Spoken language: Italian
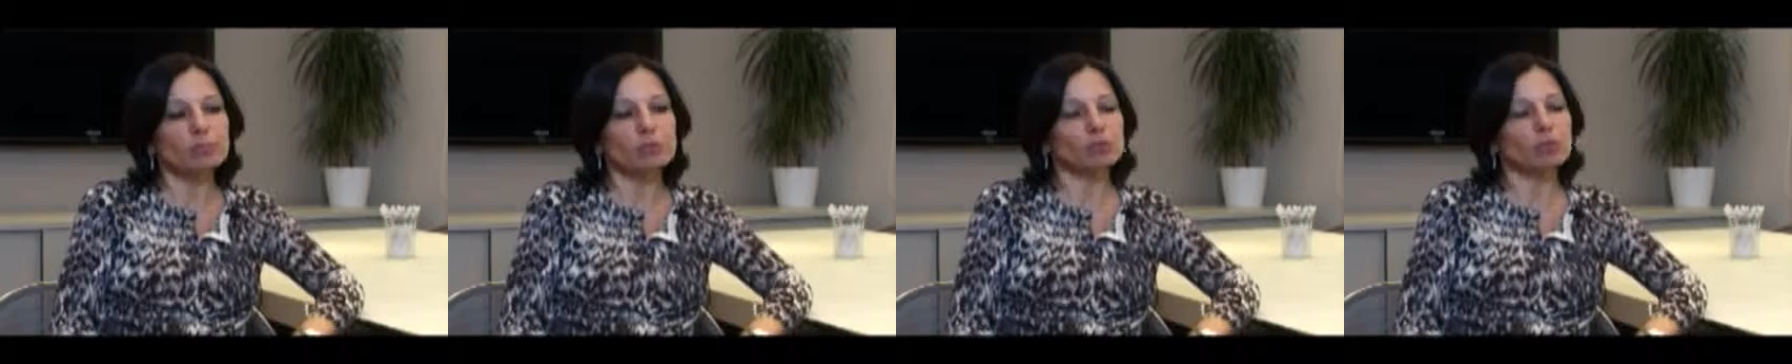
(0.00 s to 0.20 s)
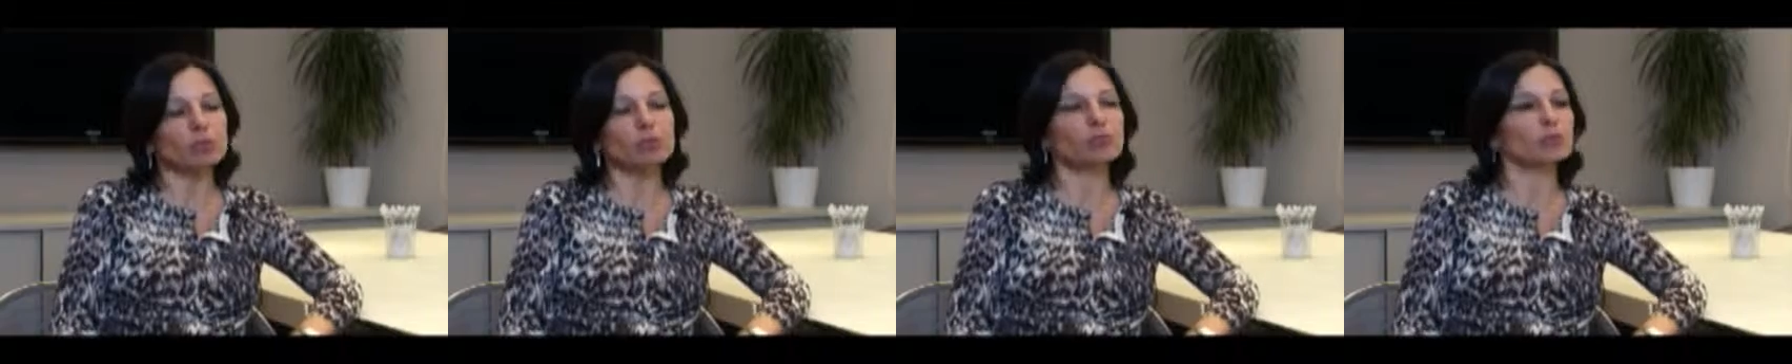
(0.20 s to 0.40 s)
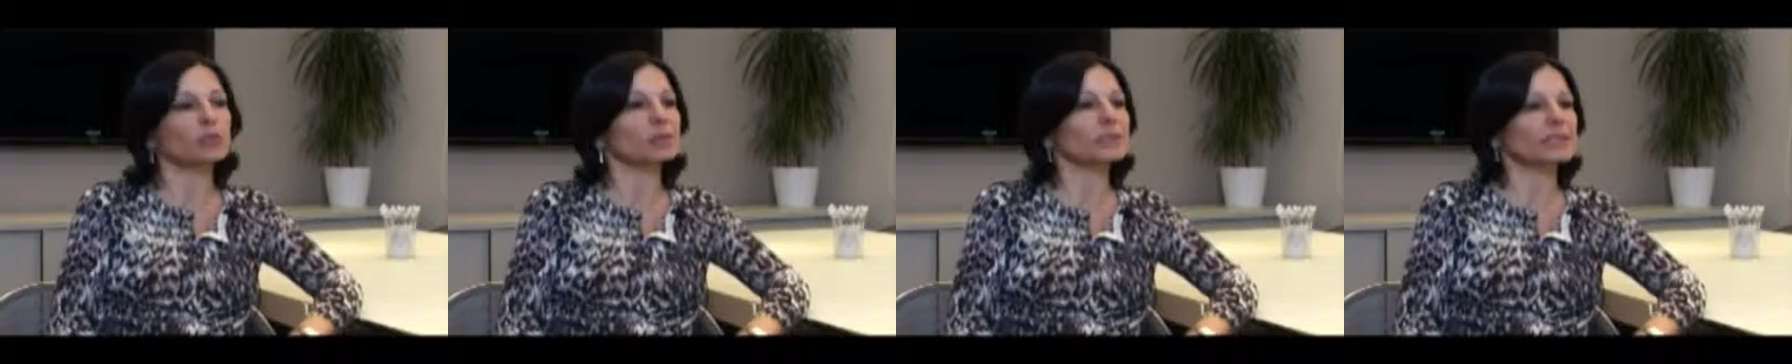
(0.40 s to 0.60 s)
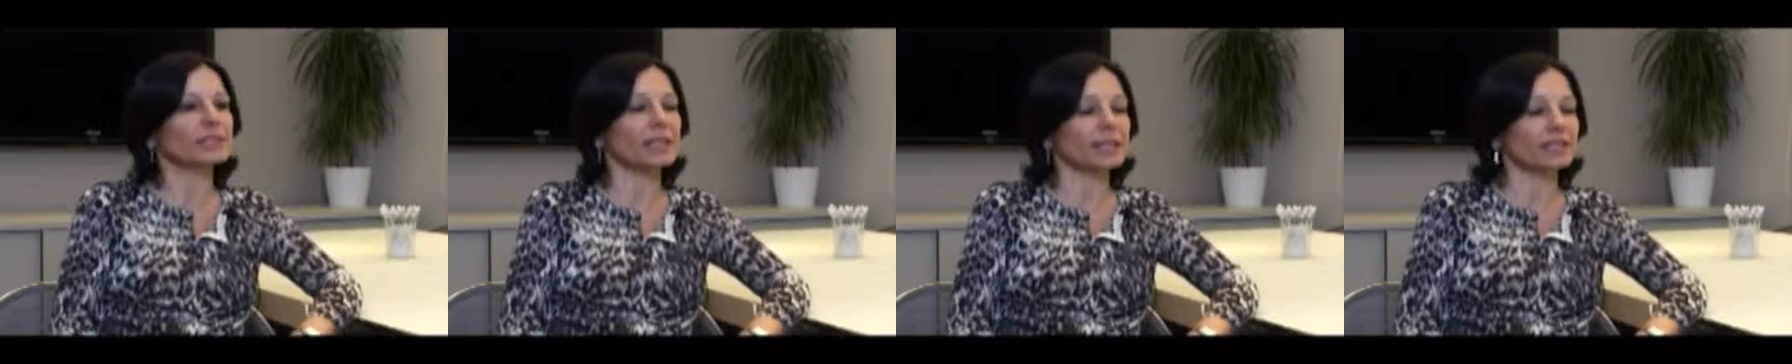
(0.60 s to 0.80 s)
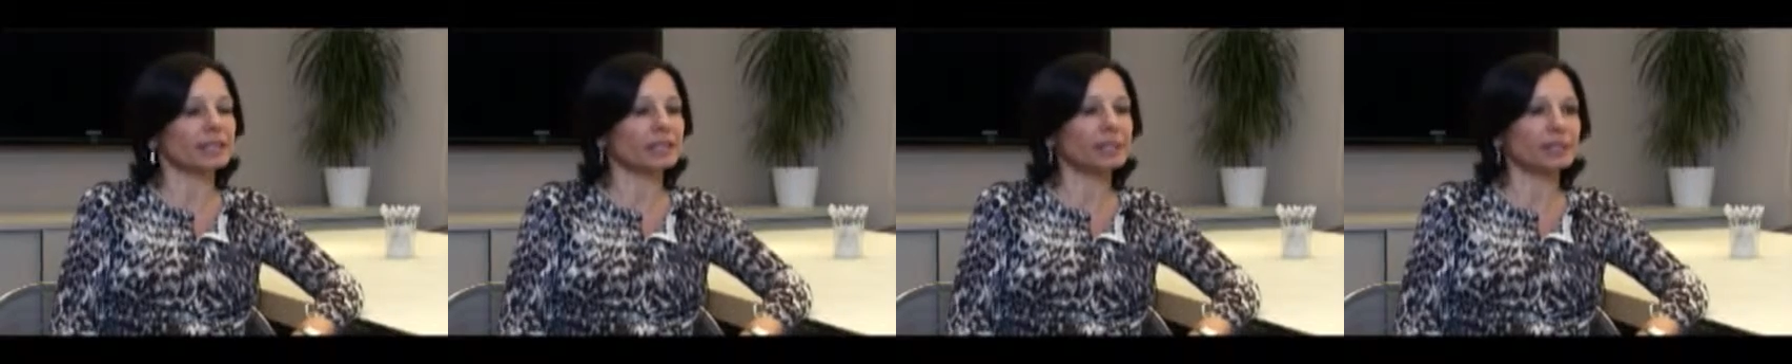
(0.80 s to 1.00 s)
molto
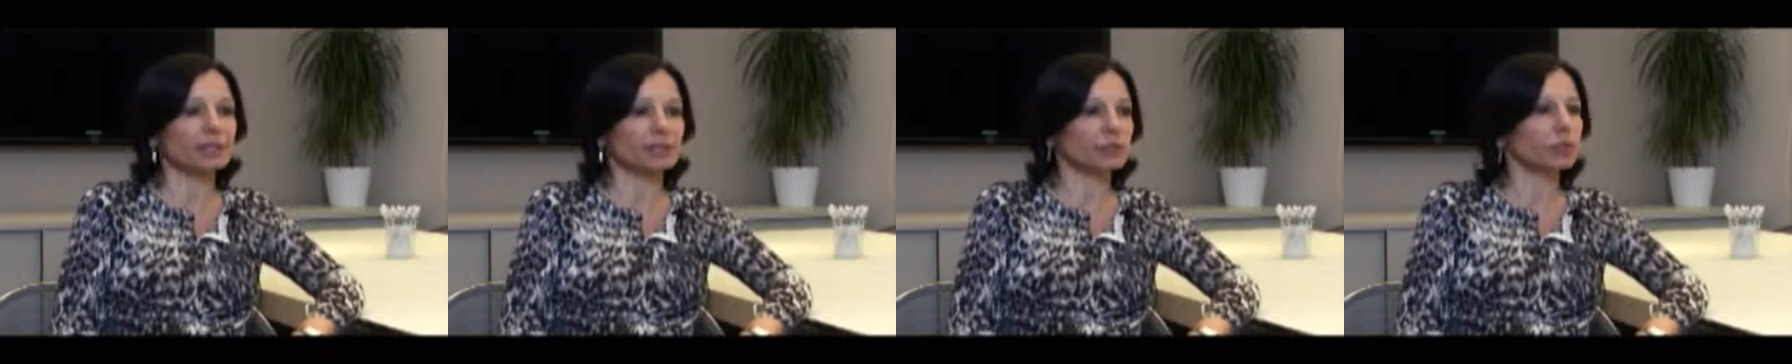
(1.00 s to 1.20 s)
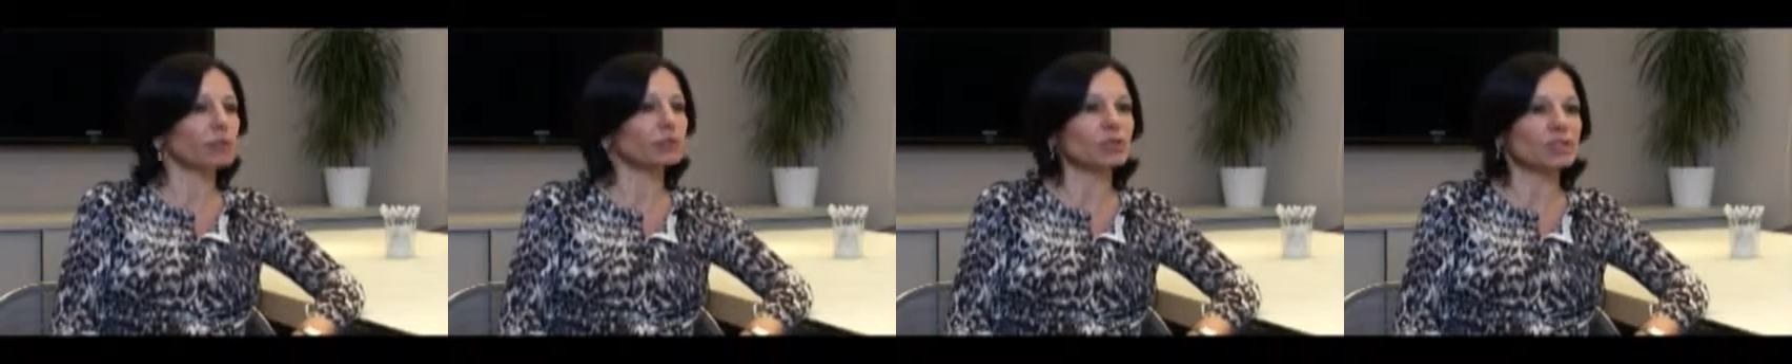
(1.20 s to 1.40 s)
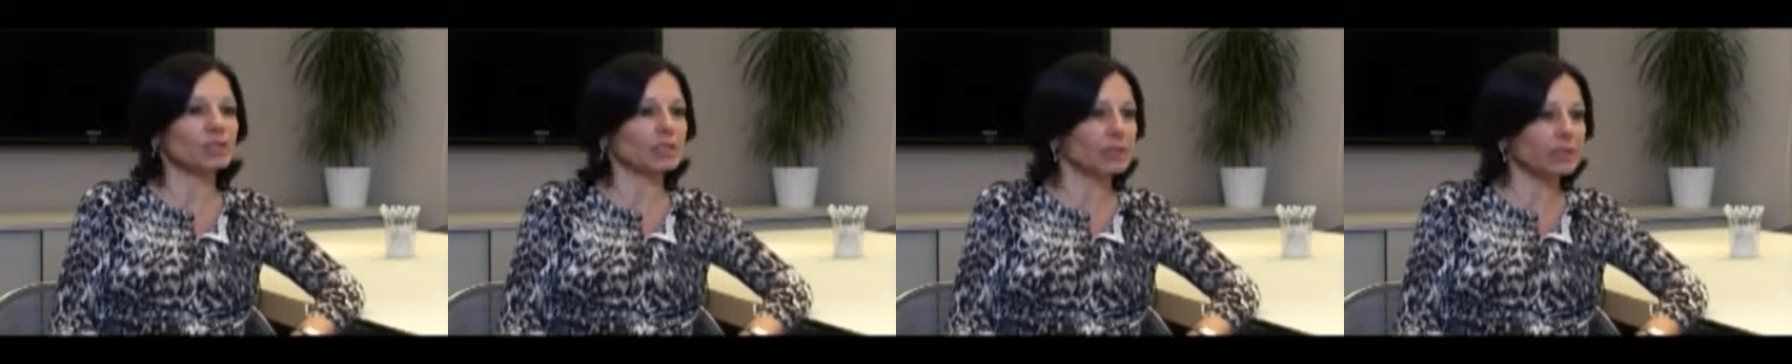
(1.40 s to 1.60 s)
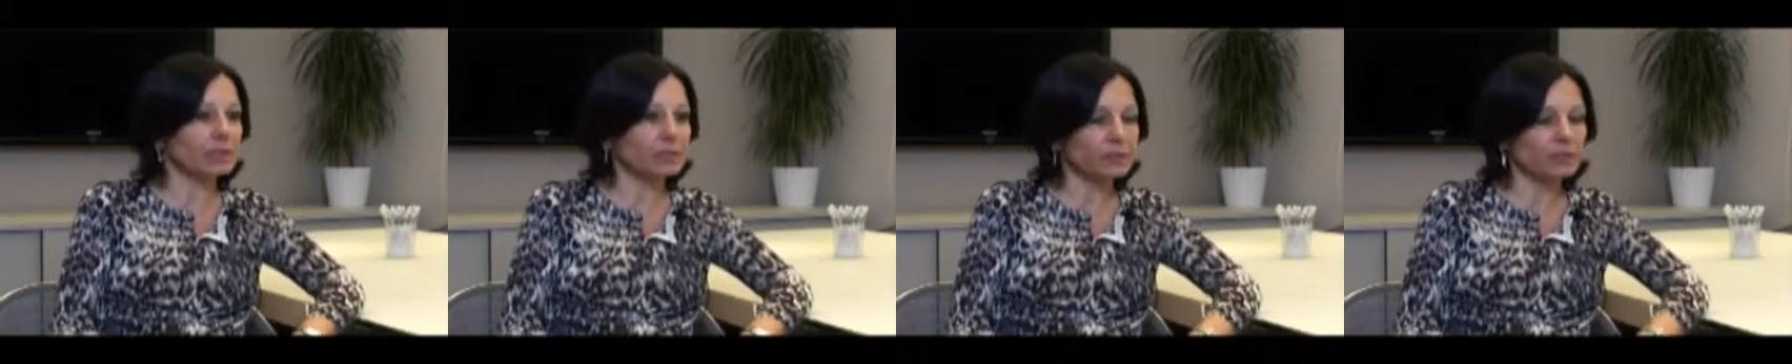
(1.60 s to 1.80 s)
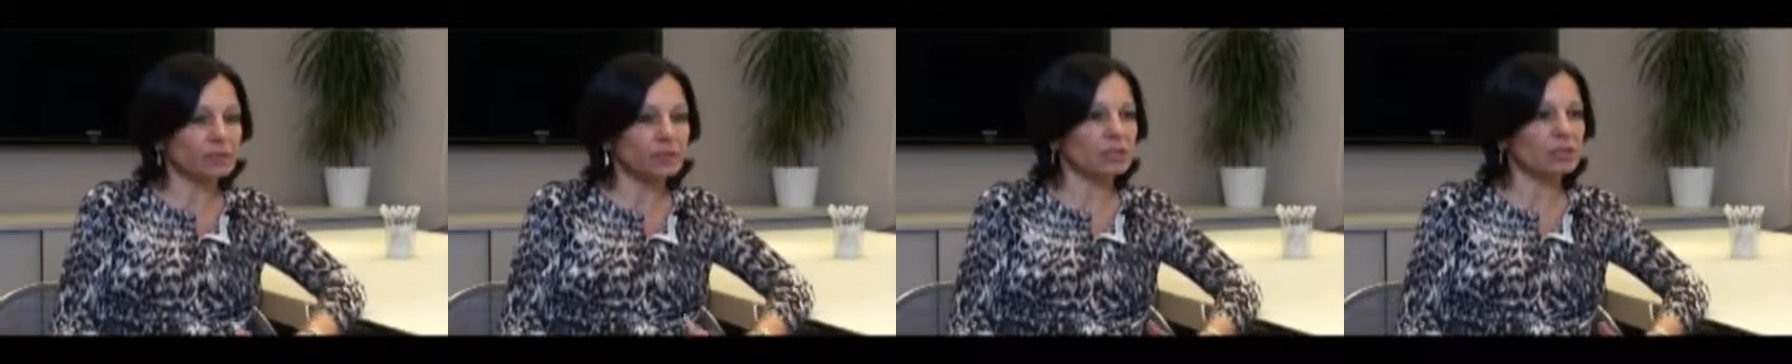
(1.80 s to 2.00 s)
influenzati dai nuovi stili
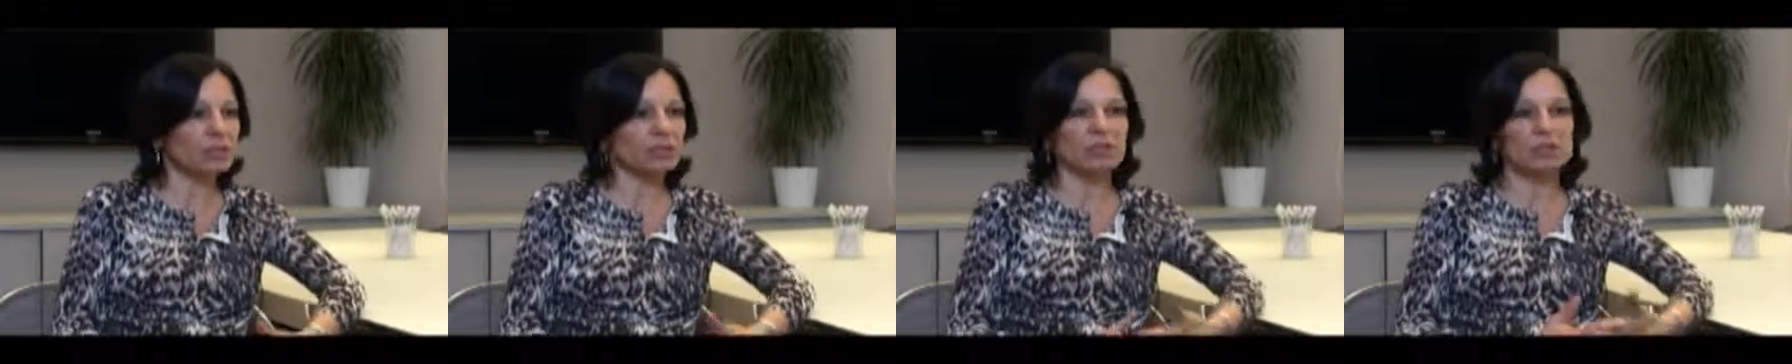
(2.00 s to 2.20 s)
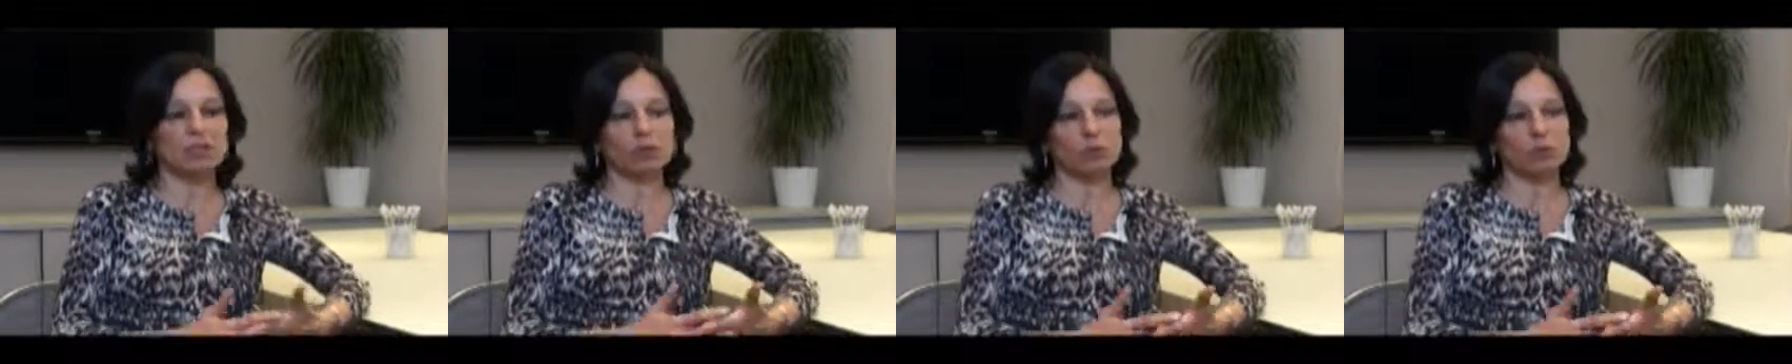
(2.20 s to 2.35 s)
di vita,